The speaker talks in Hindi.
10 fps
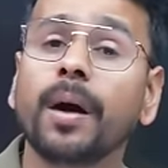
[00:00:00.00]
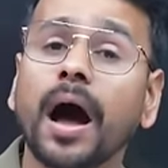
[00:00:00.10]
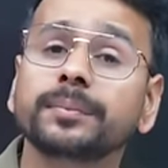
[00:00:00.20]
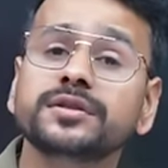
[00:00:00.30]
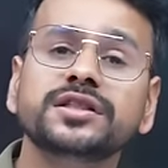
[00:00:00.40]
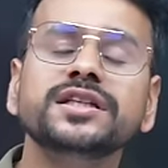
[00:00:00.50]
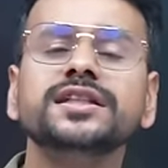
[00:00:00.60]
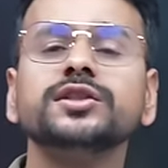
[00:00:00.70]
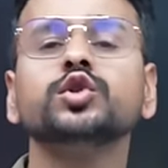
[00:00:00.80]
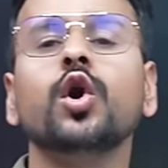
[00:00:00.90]
आप
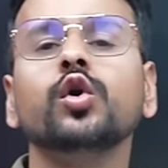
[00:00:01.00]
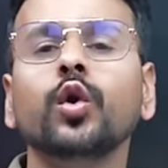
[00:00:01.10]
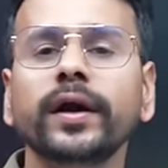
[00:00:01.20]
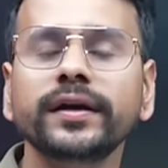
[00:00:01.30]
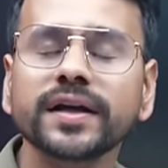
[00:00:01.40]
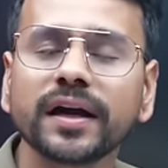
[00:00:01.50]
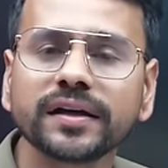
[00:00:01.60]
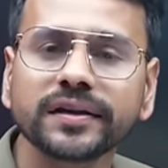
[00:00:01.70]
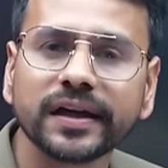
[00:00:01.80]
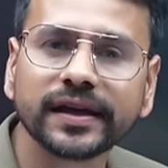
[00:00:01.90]
जिस स्टॉक को इंट्राडे
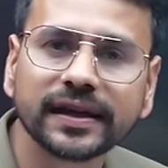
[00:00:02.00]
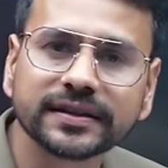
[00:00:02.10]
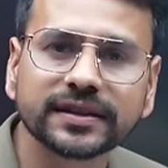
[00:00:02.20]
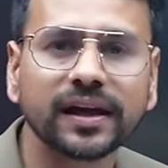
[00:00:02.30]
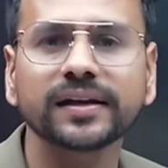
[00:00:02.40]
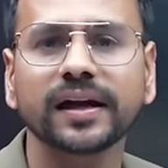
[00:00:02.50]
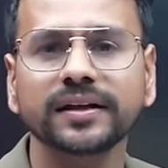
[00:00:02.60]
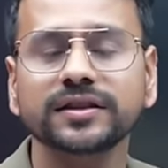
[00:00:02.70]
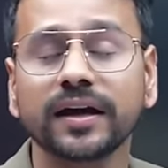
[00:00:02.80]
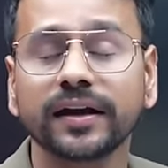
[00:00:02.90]
ट्रेडिंग के लिए सेलेक्ट
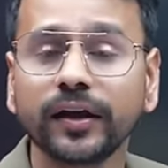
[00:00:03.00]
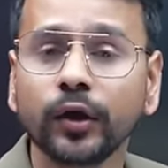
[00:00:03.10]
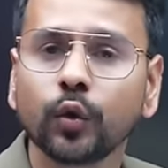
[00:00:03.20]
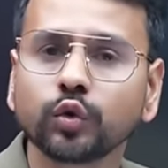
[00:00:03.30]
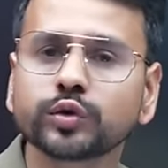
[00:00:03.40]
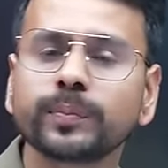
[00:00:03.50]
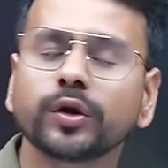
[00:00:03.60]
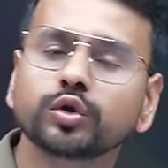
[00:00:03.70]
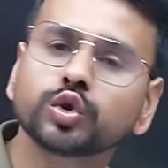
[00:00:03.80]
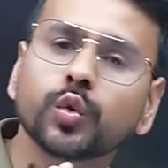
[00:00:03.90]
करने जा रहे हैं उसमें
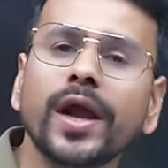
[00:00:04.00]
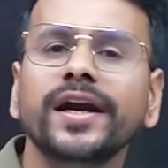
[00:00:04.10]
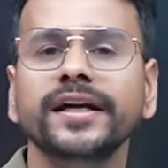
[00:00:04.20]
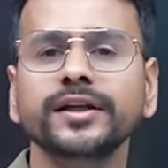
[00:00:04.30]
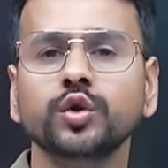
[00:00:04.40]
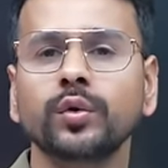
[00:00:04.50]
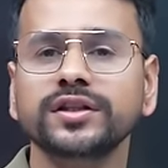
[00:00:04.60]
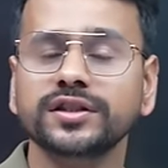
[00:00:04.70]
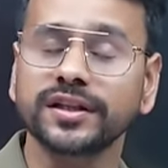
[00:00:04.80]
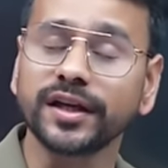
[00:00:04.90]
कुछ क्वालिटीज होनी
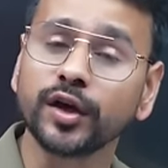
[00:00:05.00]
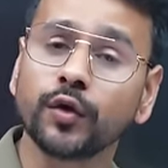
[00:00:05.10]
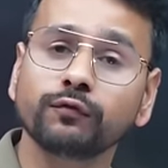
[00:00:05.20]
चाहिए